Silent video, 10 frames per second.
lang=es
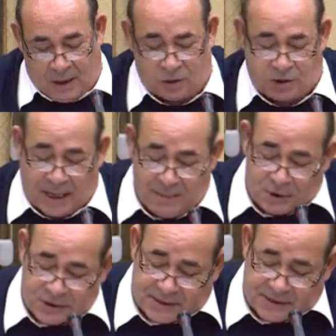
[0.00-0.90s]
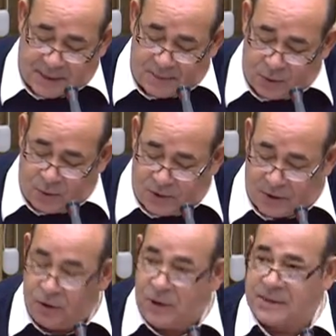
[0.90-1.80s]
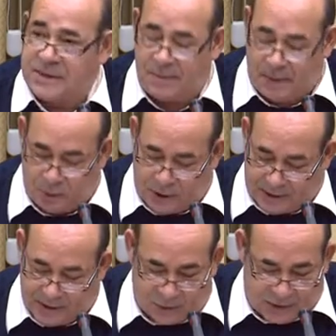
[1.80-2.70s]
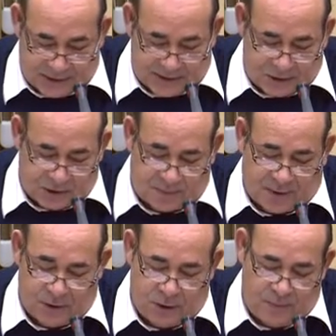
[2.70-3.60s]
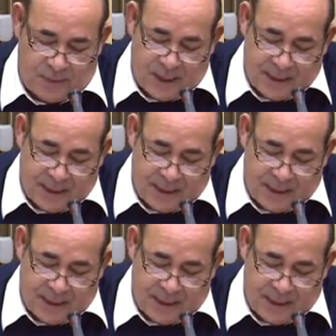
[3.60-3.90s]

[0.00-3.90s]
Los cambios que se están produciendo en el sistema educativo del Estado español